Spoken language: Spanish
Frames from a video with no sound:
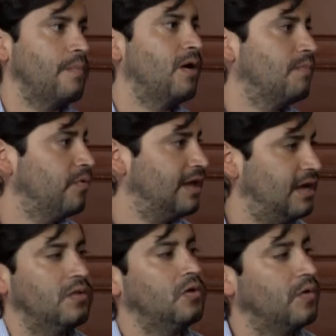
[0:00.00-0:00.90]
hemos
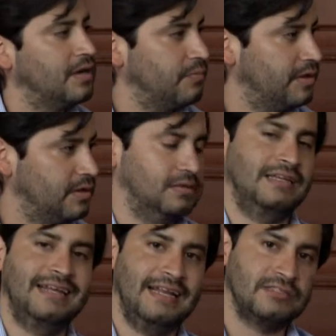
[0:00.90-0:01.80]
apoyado, lo van a poder
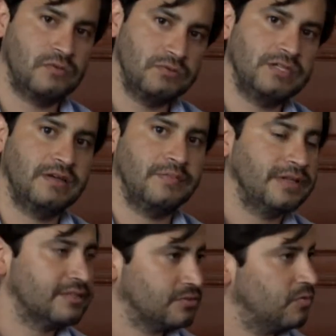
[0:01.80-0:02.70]
tener
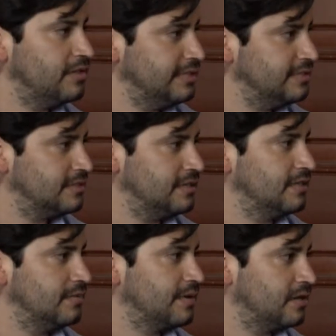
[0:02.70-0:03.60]
exclusivamente solo en Deezer
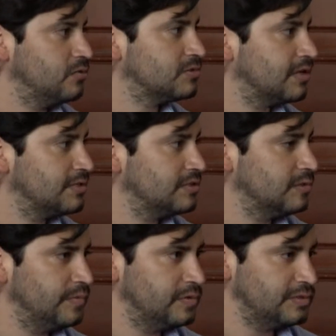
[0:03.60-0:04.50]
para los usuarios
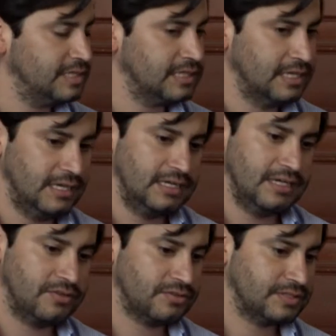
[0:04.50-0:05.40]
Tigo Music.
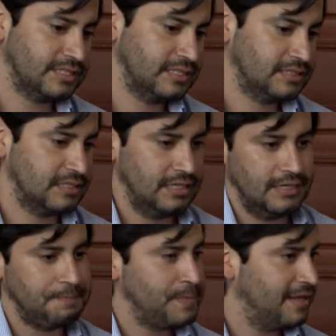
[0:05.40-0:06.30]
Entonces,
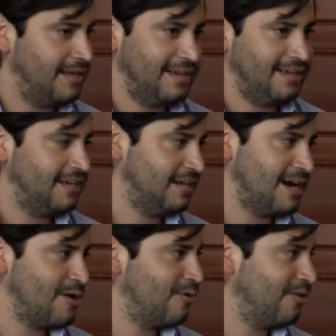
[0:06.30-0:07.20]
eh,
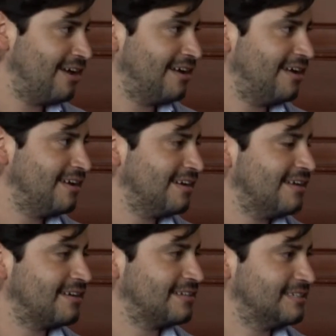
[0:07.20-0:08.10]
es algo de ganar y
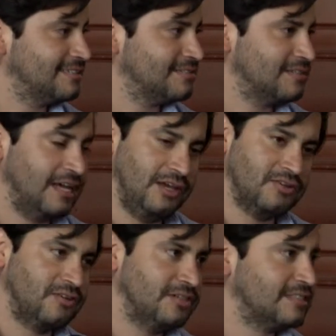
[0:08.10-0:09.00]
ganar.
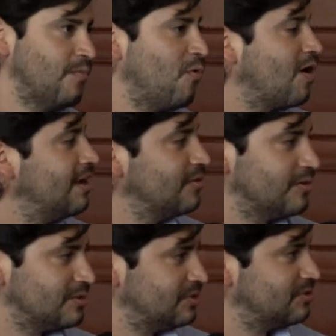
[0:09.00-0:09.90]
Ellos nos están
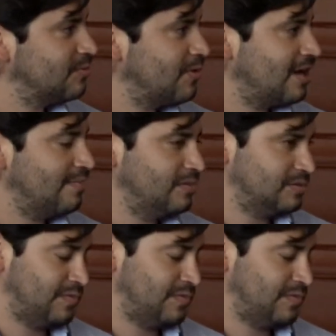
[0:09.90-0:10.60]
buscando, nosotros buscamos,